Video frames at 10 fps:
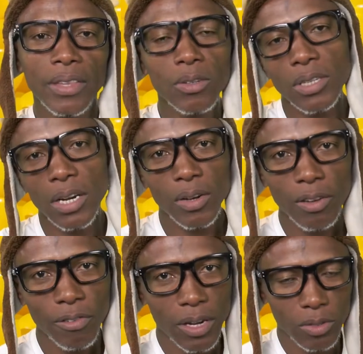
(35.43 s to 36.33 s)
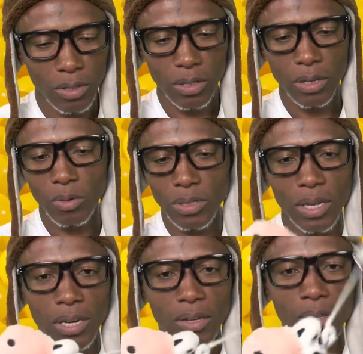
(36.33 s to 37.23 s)
Tem uns canal que é fácil se
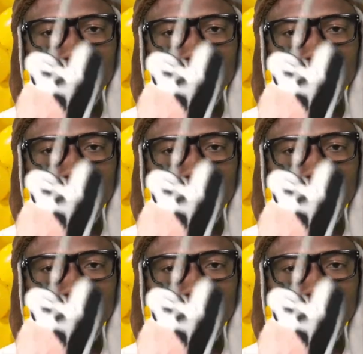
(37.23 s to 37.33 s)
coisar, né?